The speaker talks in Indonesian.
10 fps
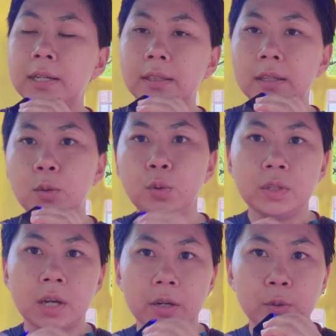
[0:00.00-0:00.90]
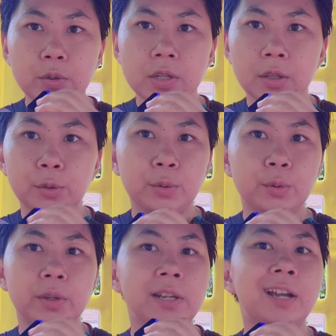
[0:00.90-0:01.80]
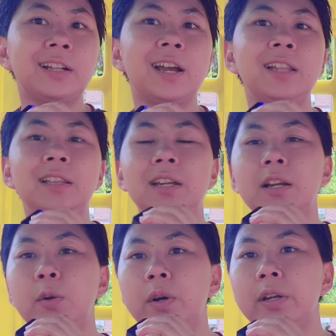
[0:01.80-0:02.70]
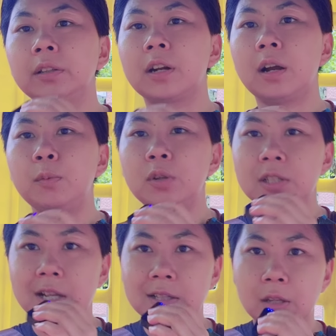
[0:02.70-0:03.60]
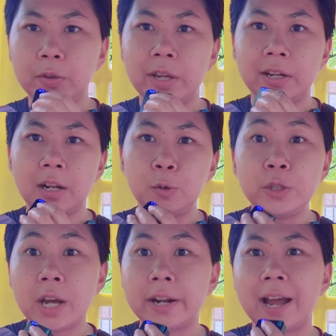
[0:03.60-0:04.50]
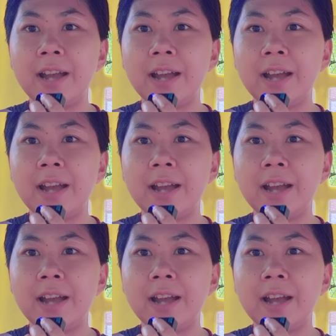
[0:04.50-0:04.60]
Rintik hujan, hujan turun. Ingatkan tiga doa yang terkabul salah satunya adalah hujan.